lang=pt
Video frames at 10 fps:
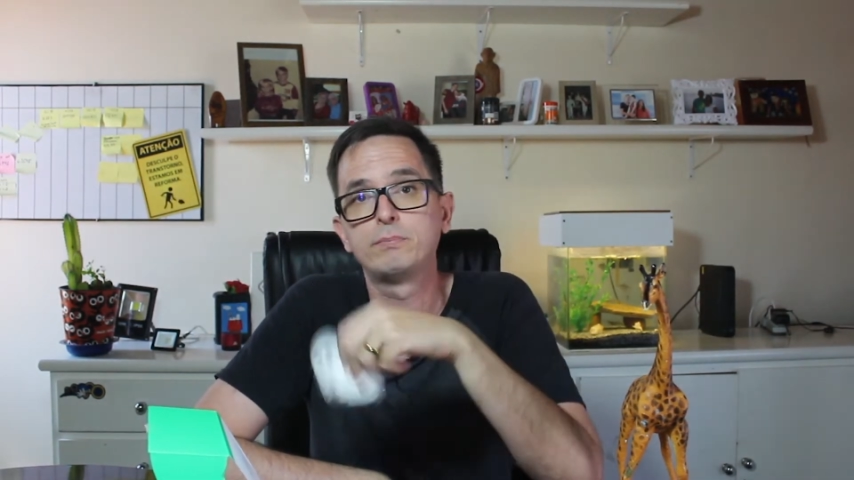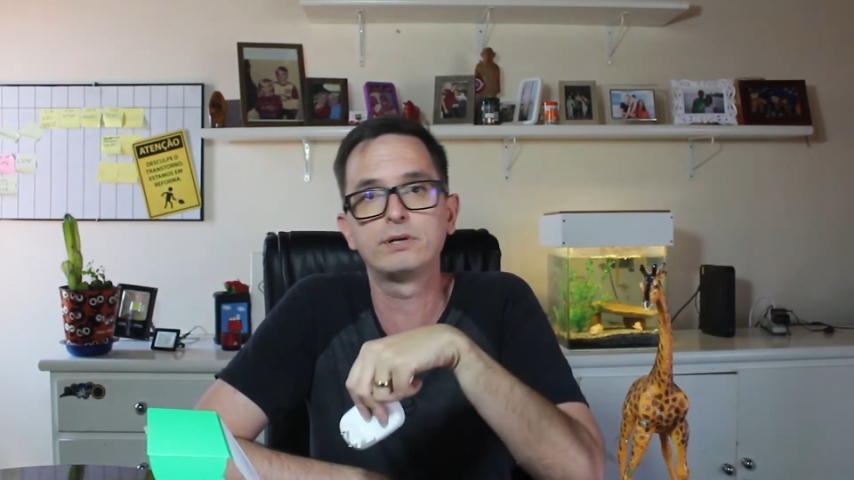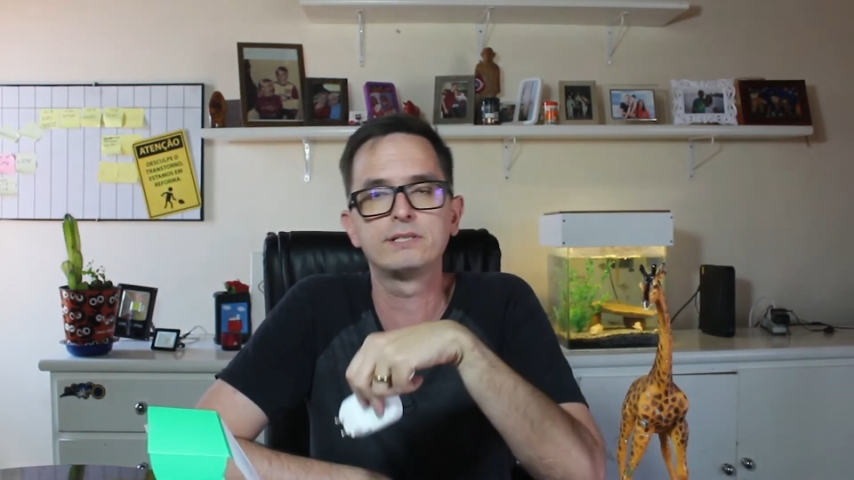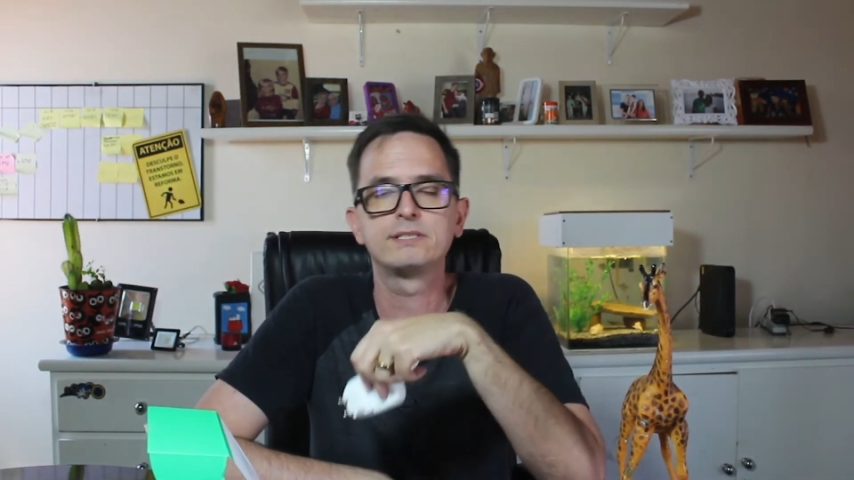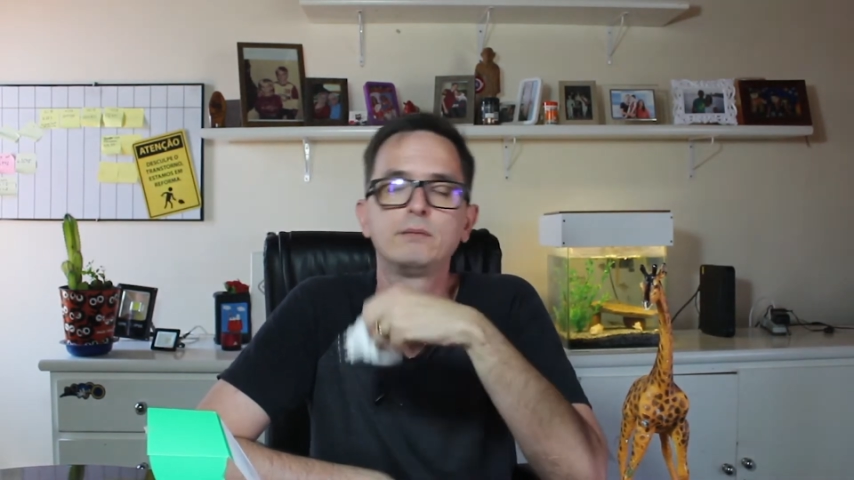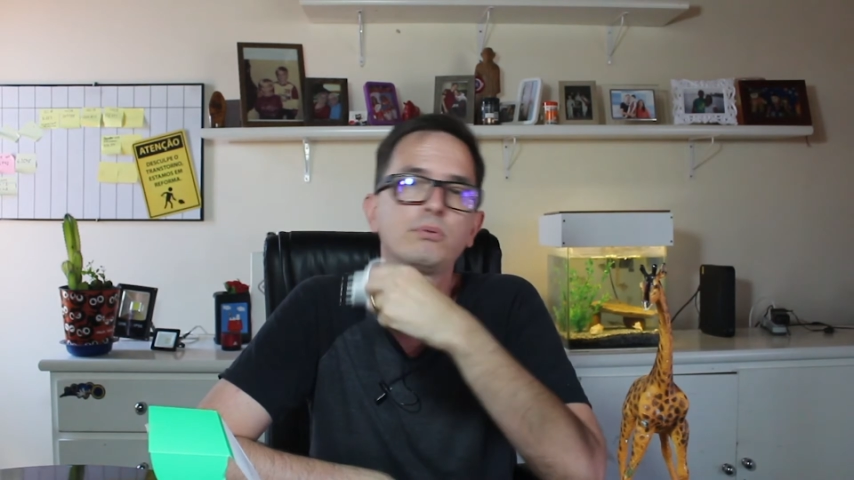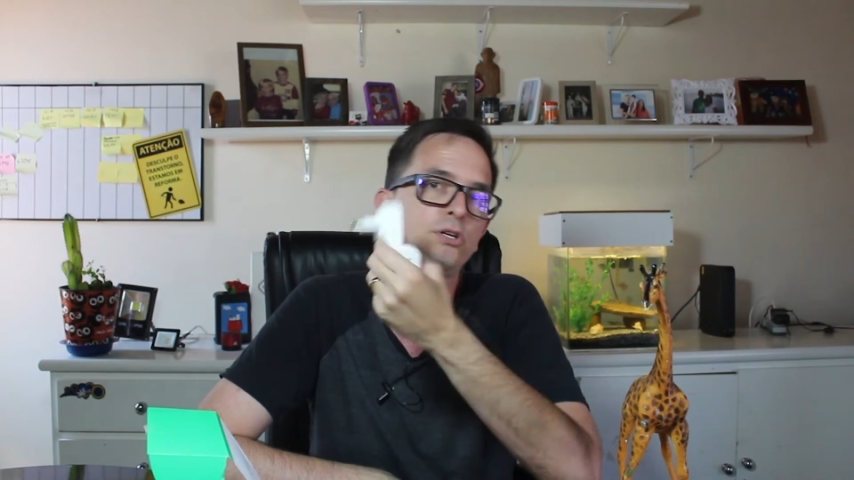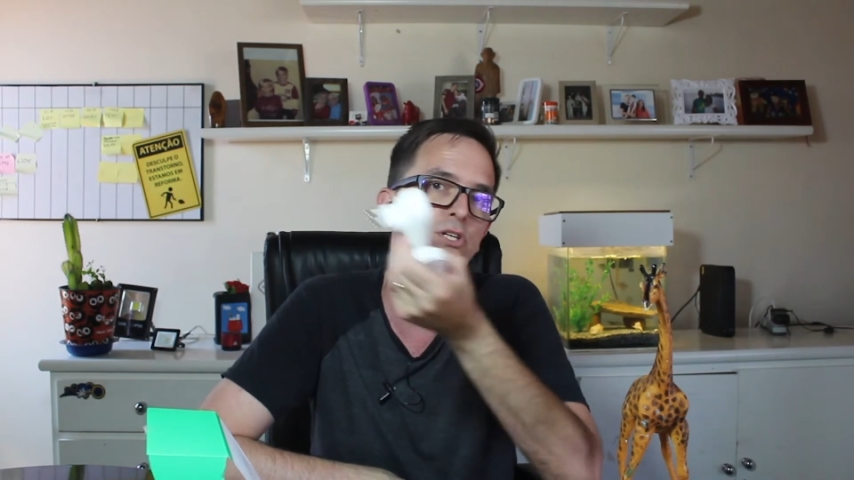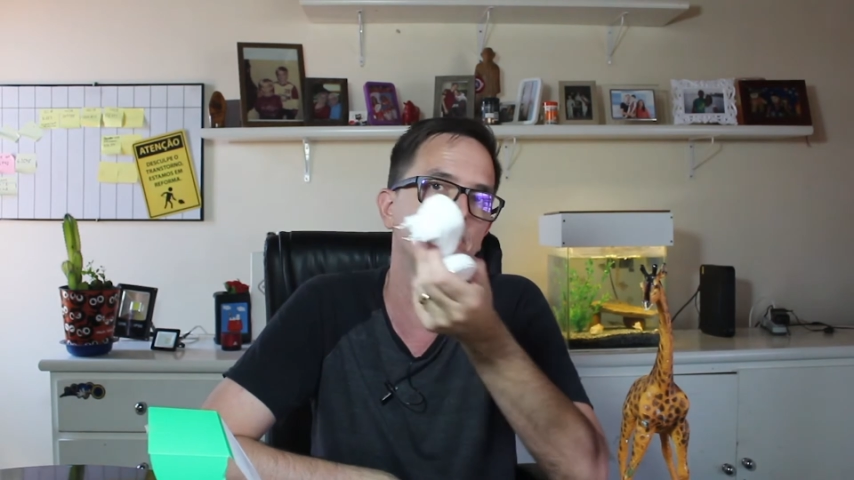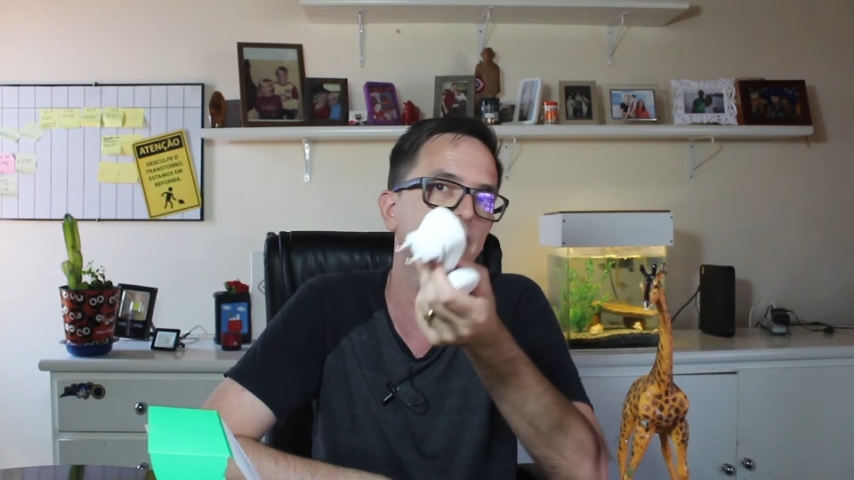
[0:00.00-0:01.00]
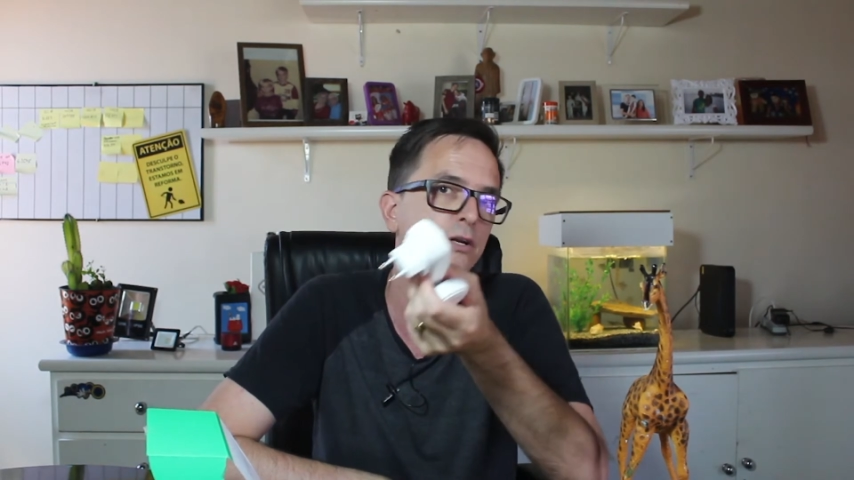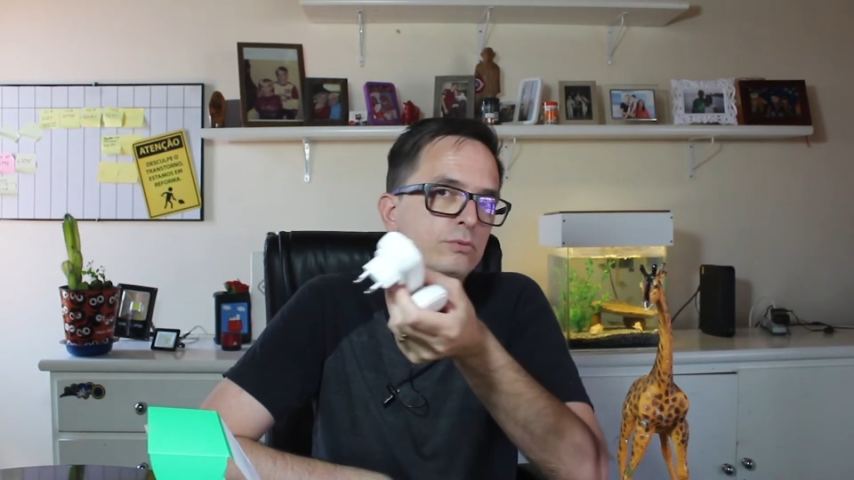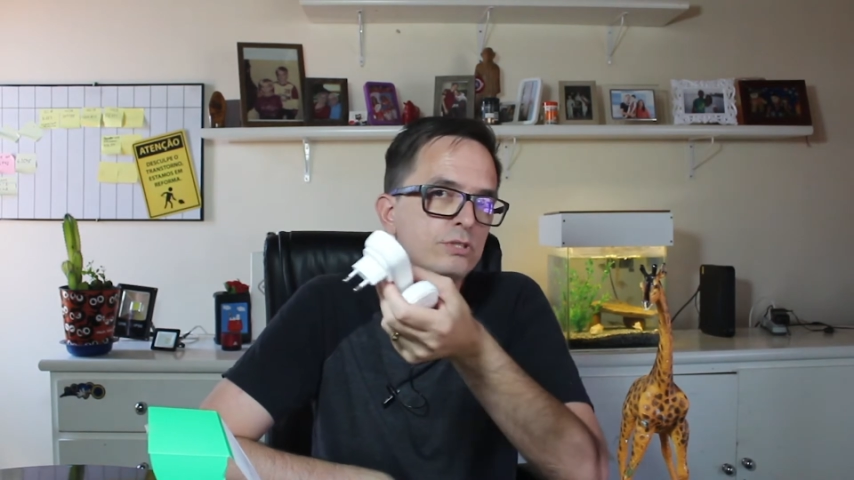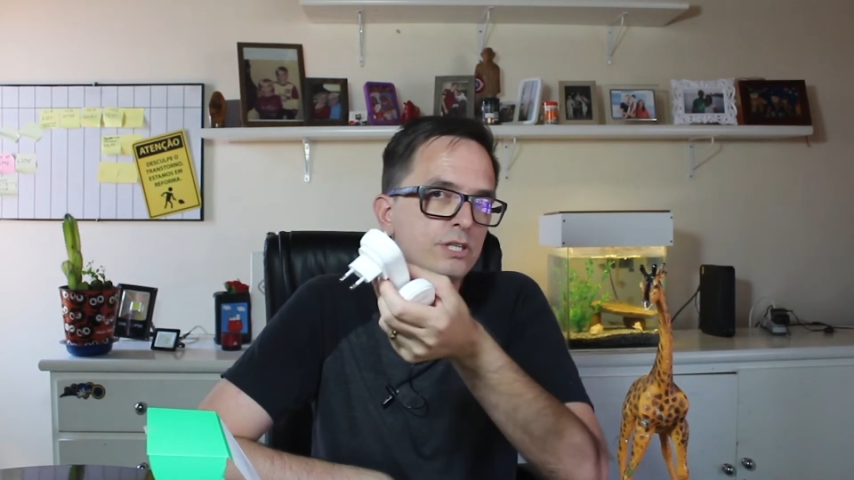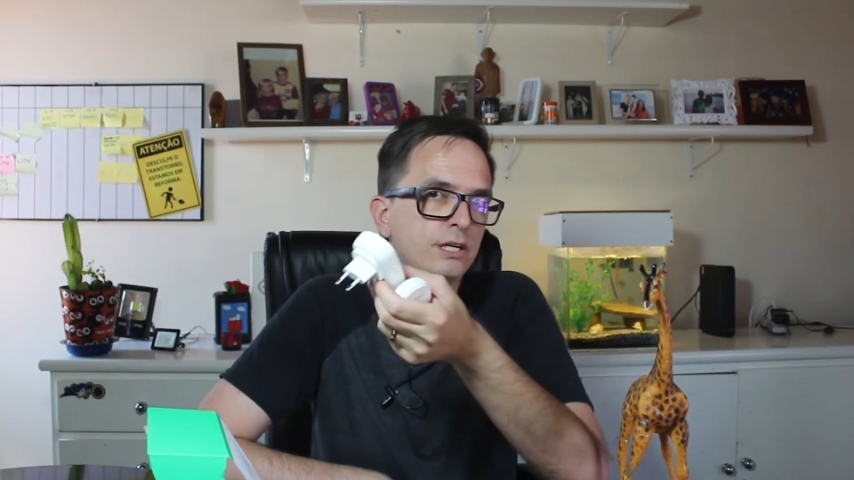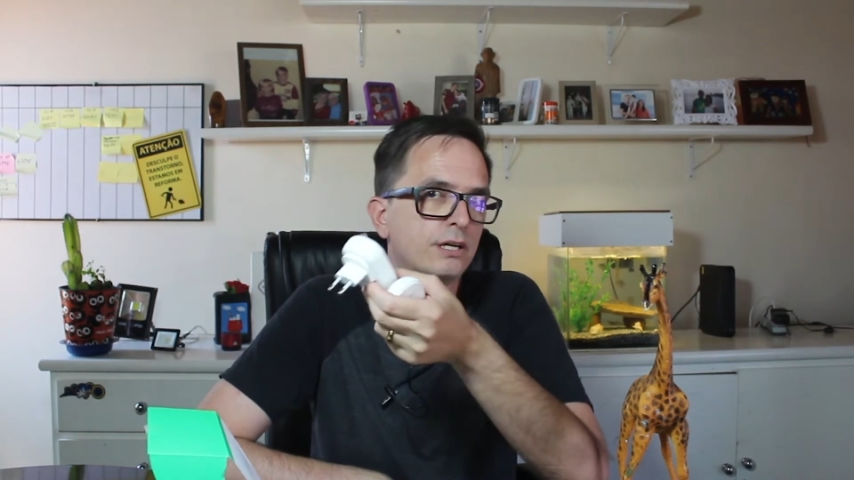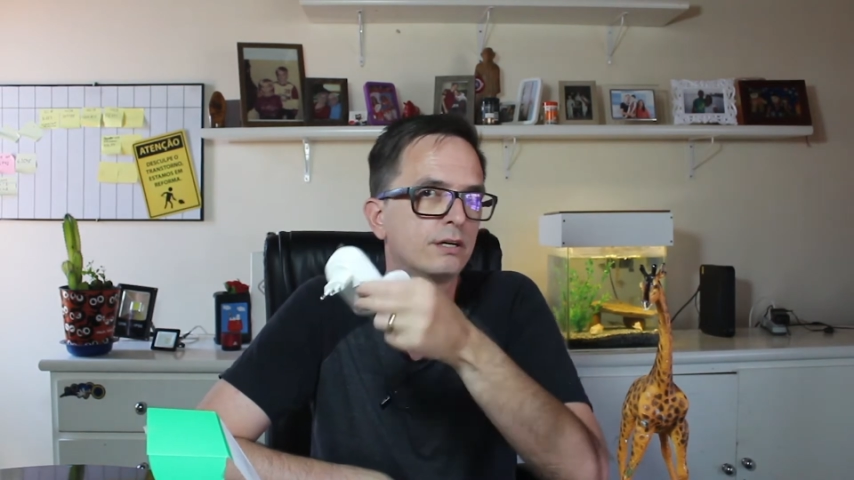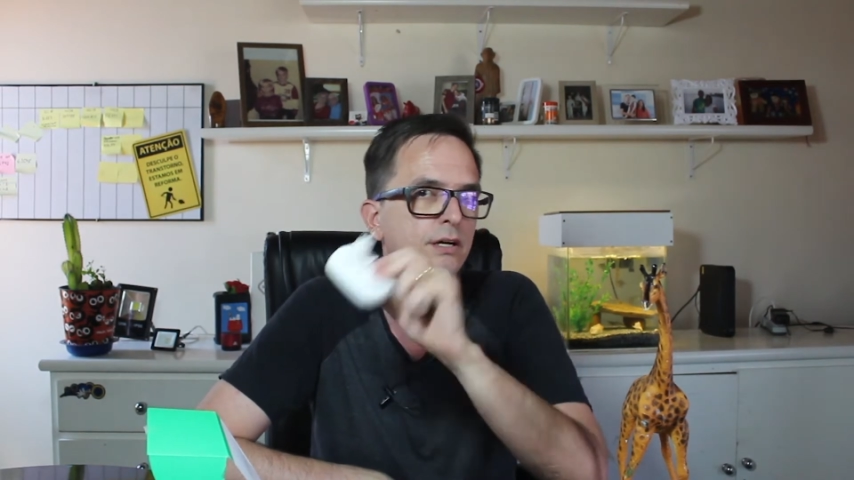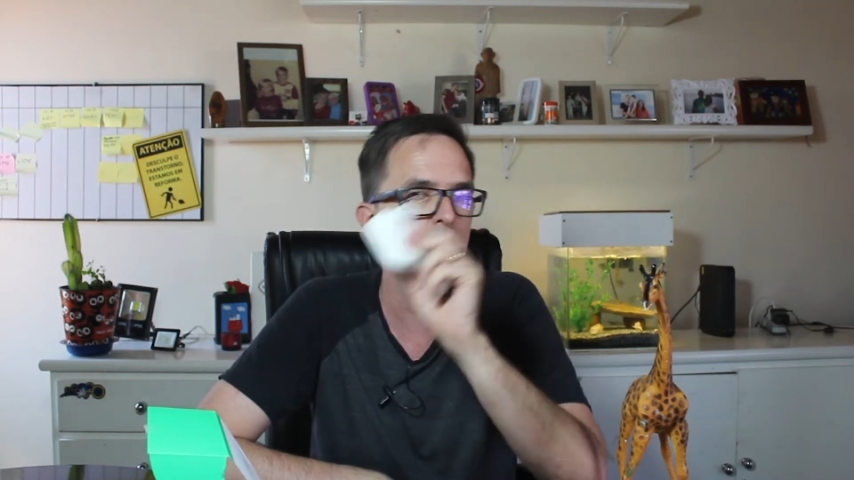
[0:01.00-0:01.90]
por exemplo, e chega em um dia?